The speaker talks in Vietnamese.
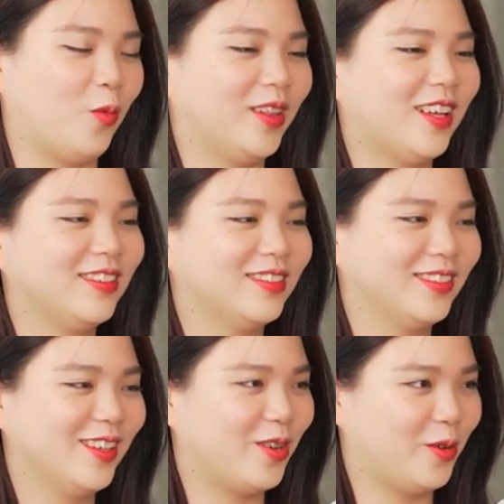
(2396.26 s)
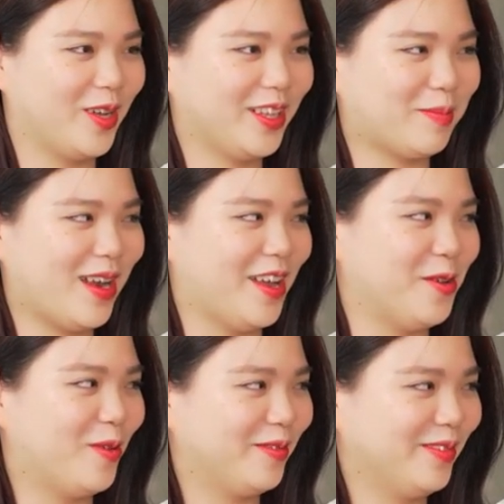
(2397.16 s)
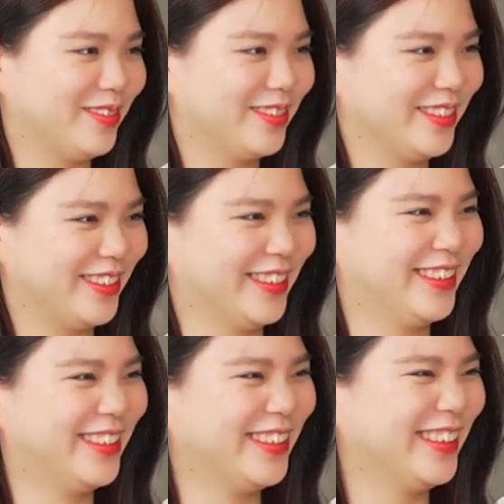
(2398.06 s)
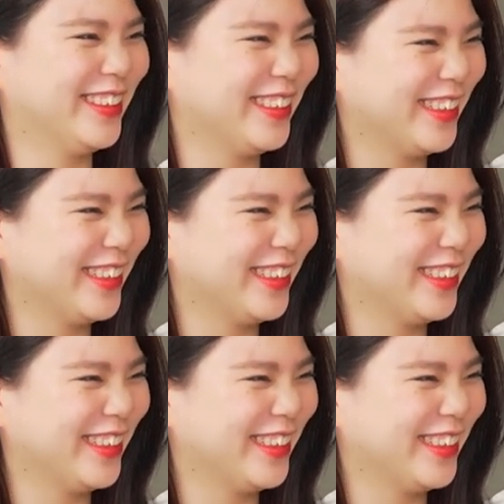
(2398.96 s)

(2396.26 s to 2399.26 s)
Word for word: có nguyên tắc mình đúng có nguyên tắc ba lần đúng không ừ nguyên tắc ba lần